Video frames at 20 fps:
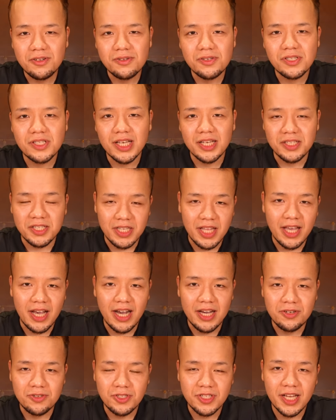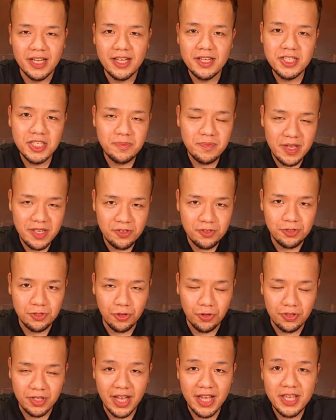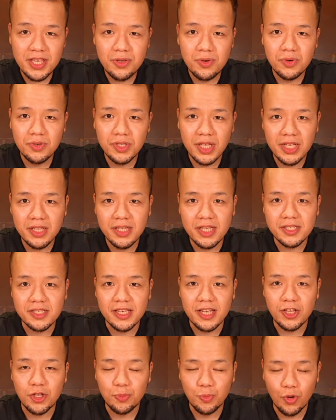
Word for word: ンクスさんにね、あるチャレンジメニューの内容なんですけれど